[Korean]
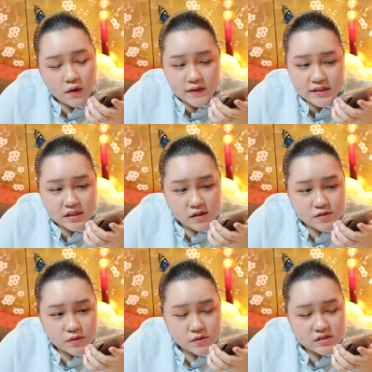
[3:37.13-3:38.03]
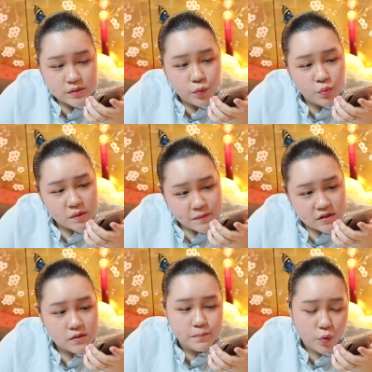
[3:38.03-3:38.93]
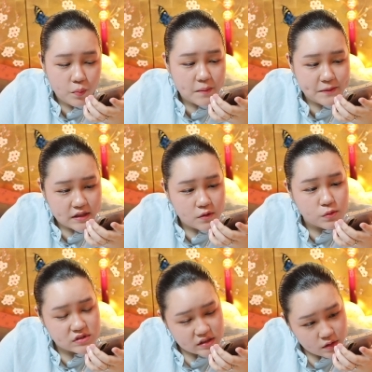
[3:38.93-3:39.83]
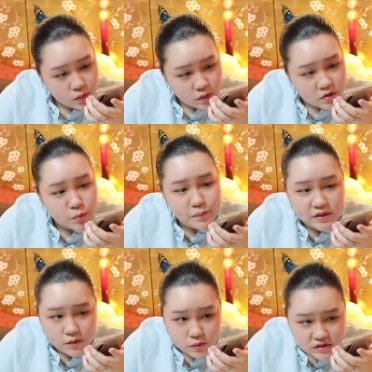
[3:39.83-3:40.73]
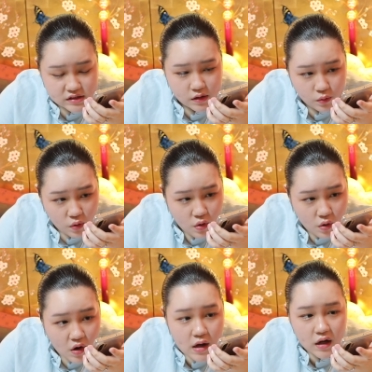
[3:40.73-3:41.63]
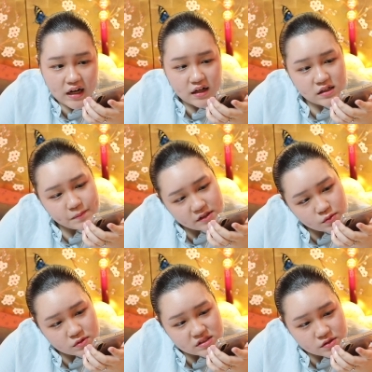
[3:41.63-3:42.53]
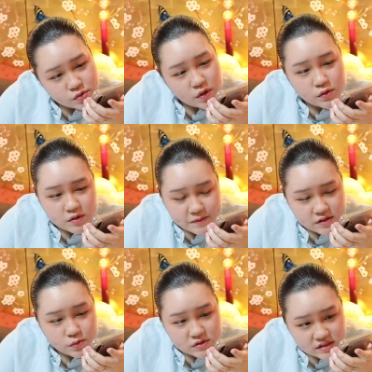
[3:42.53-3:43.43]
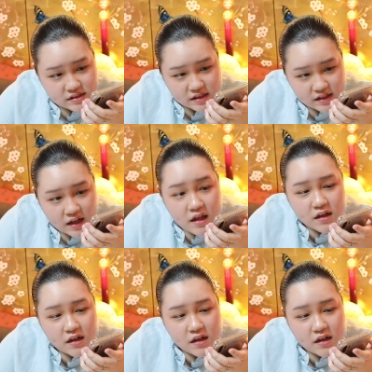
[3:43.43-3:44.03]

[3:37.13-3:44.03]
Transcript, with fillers: 다 틀려서 그렇지. 봄에 피는 봄에 피는 꽃이 있고 여름에 피는 꽃이 있고 가을에 피는 꽃이 있고 겨울에 피는 꽃이 있잖아.